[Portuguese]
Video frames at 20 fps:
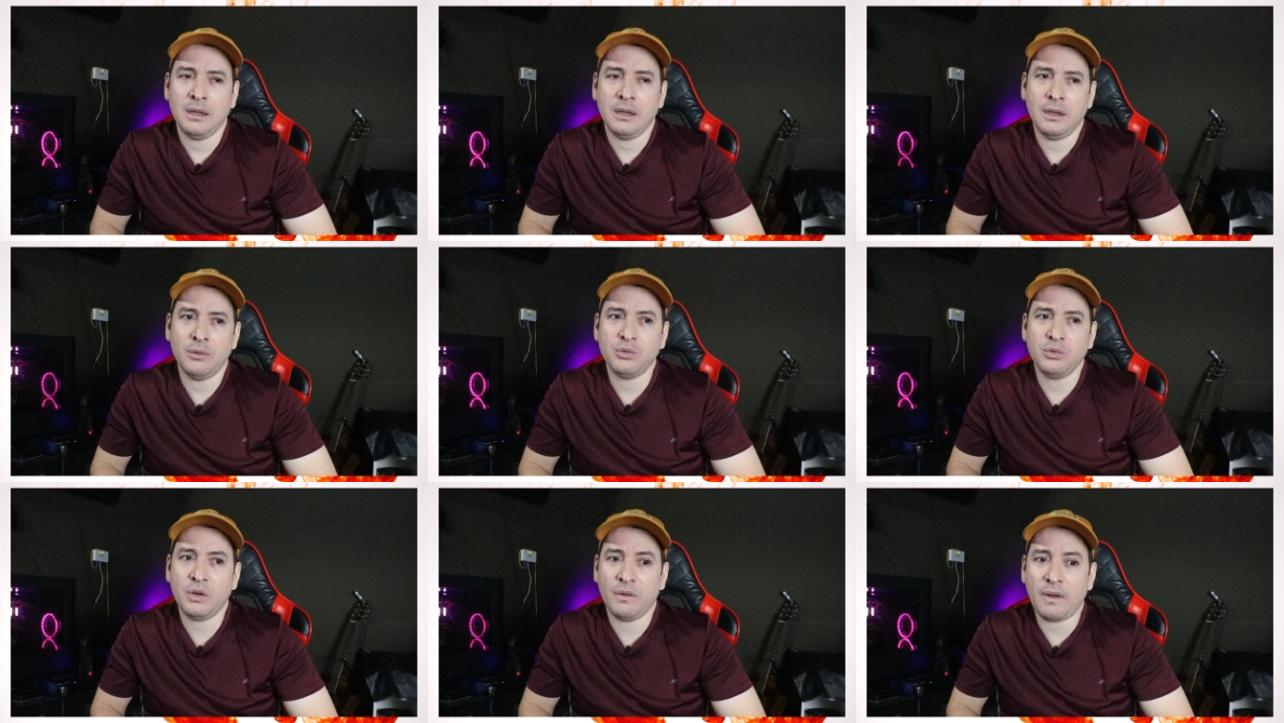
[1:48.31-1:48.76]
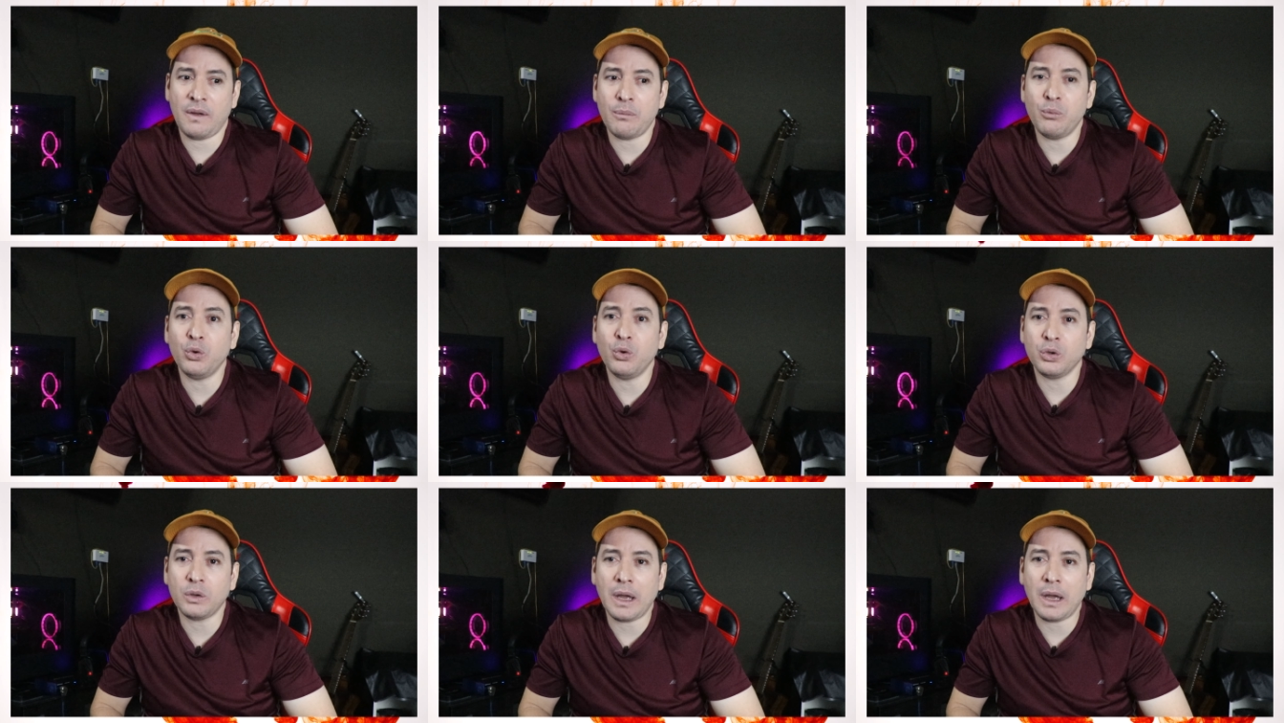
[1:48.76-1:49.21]
não tiver
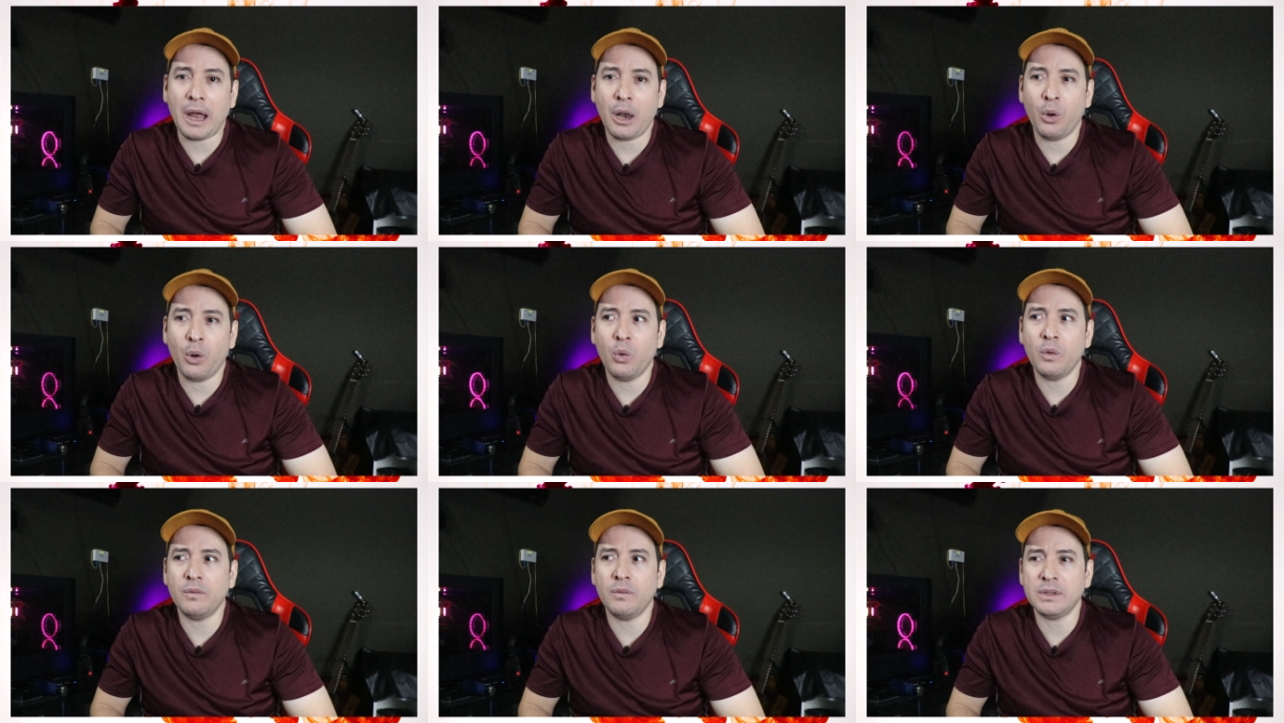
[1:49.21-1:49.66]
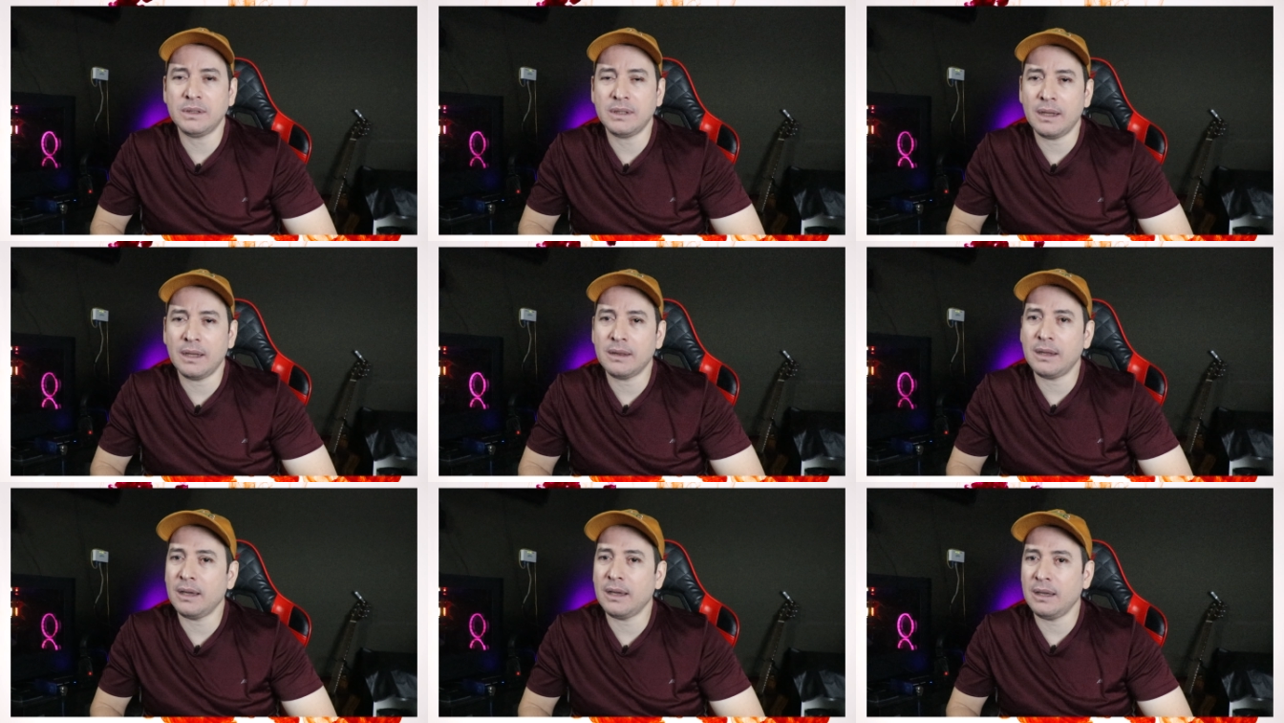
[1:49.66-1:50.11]
muito calor, você
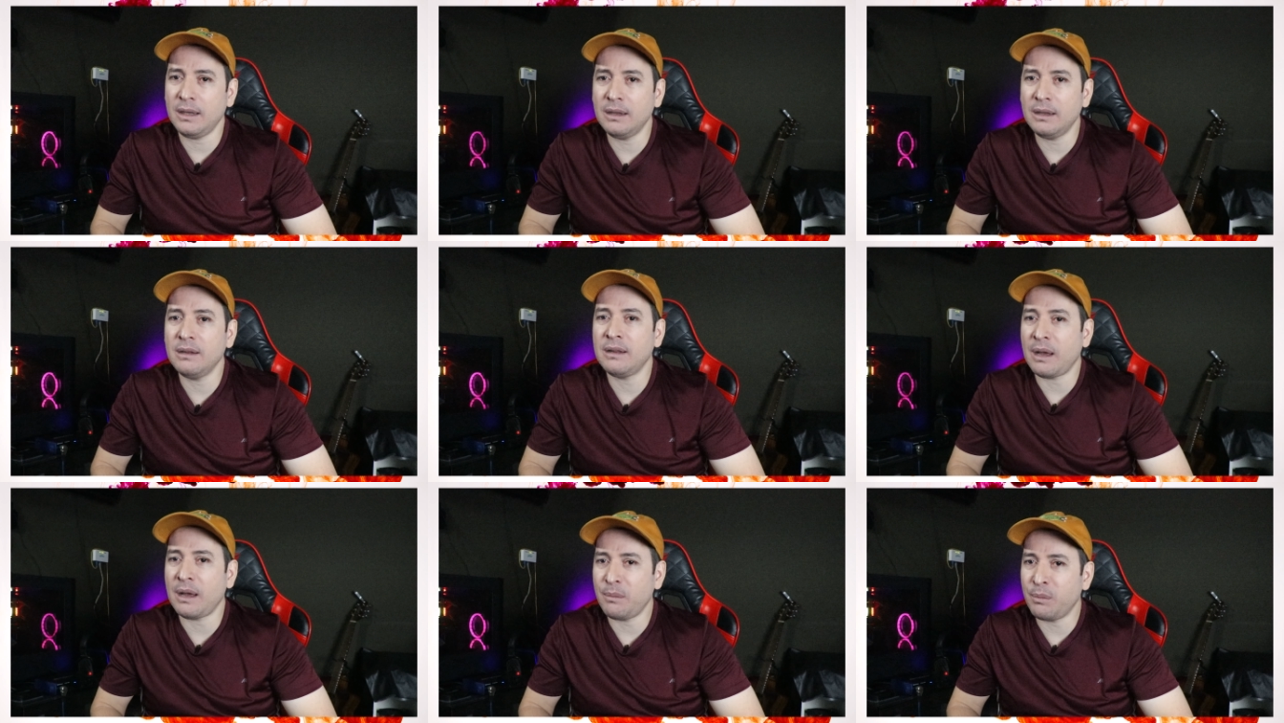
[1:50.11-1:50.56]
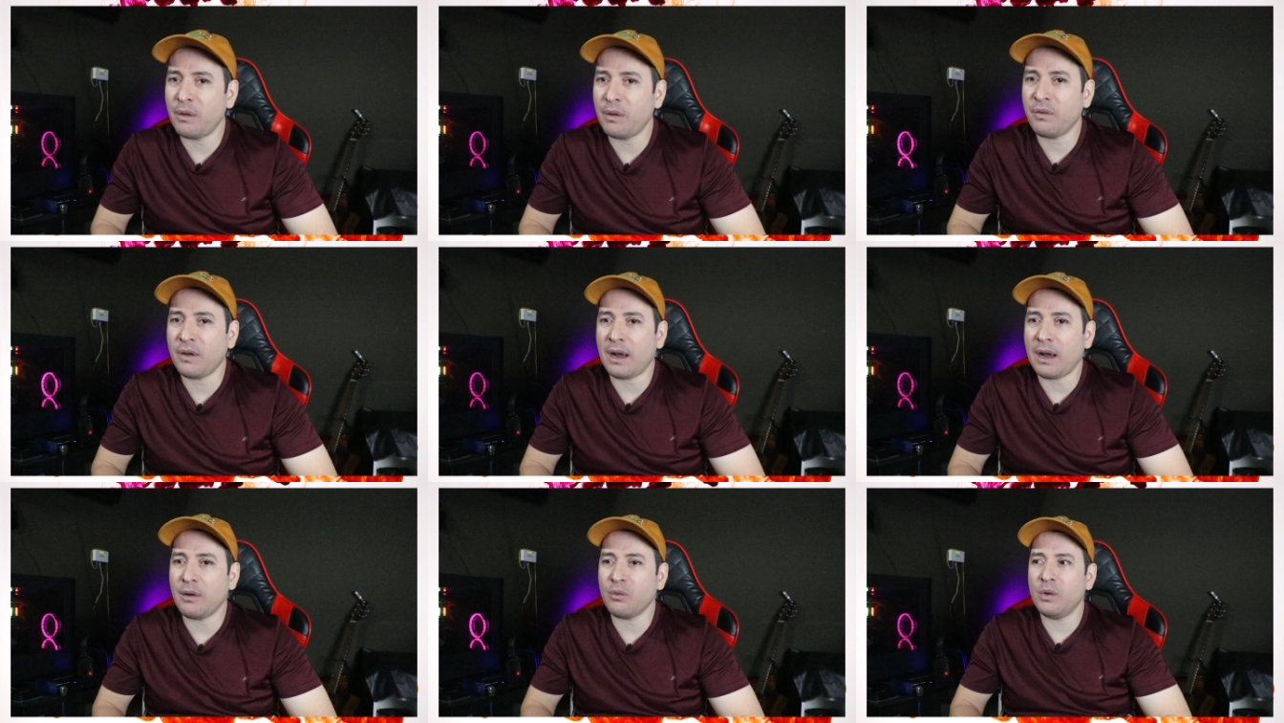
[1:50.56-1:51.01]
até que dá para
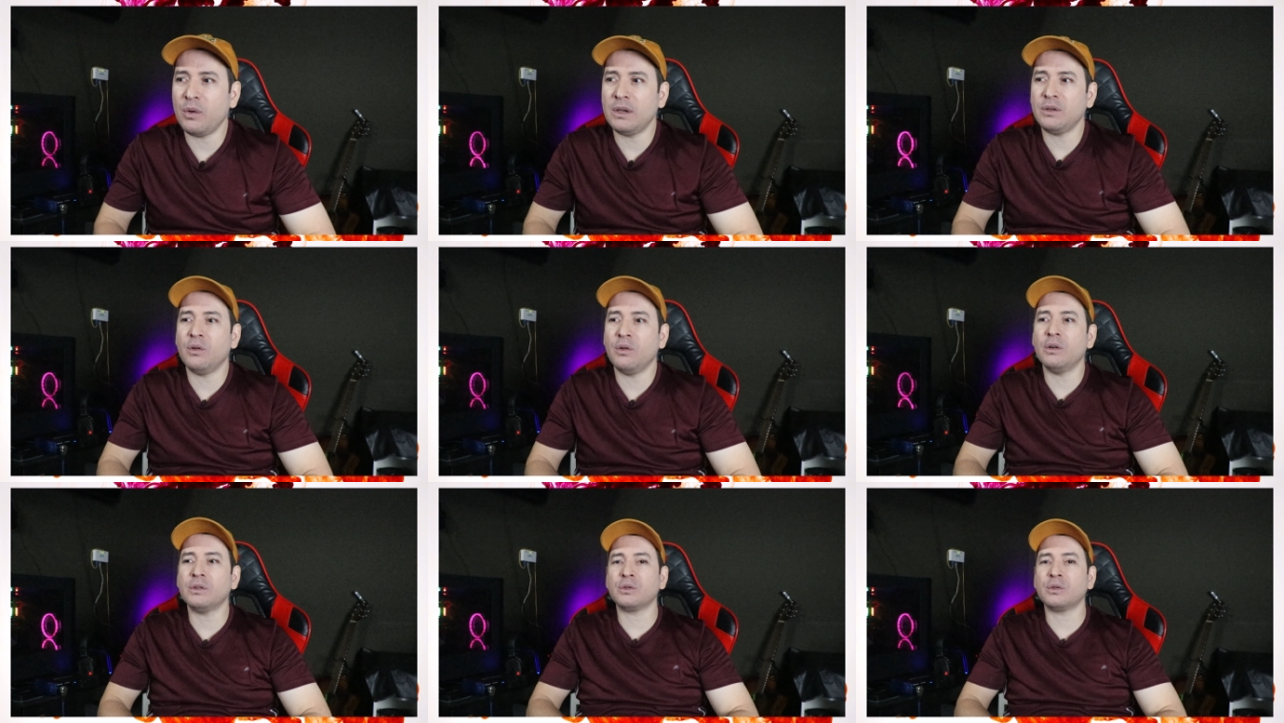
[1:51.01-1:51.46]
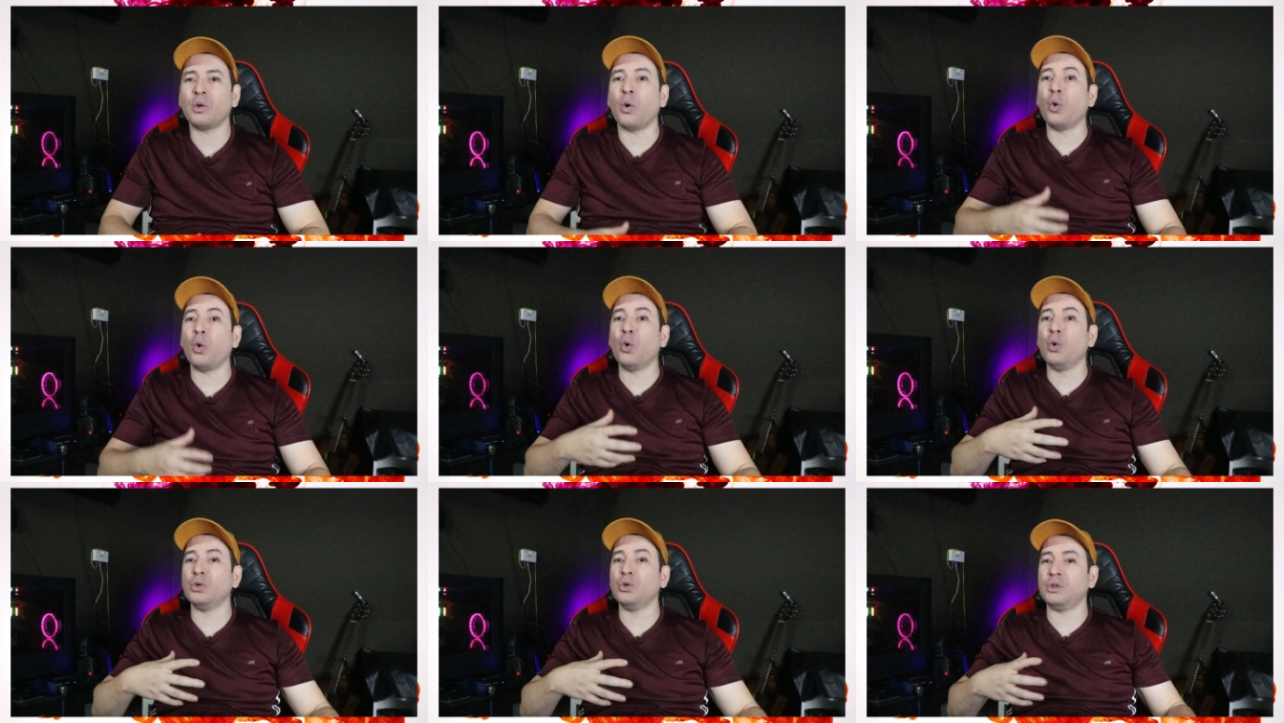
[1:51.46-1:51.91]
ficar com ele
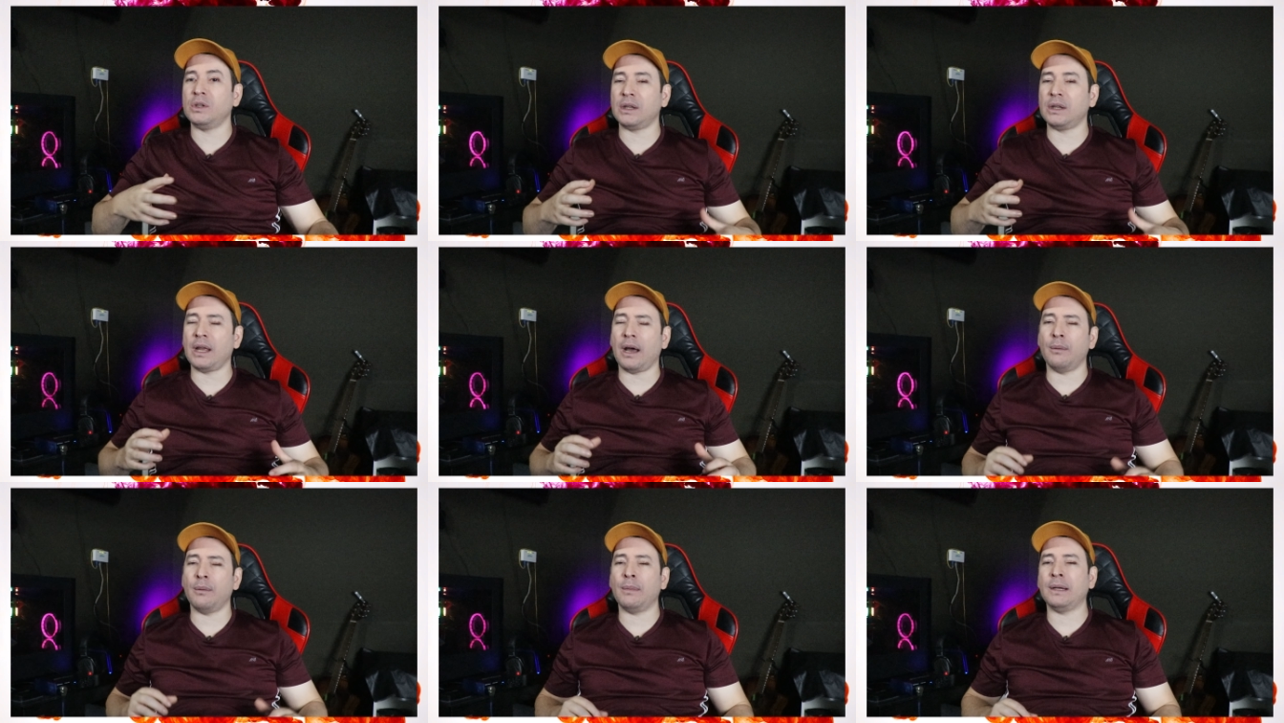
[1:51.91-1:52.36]
gostoso e tal.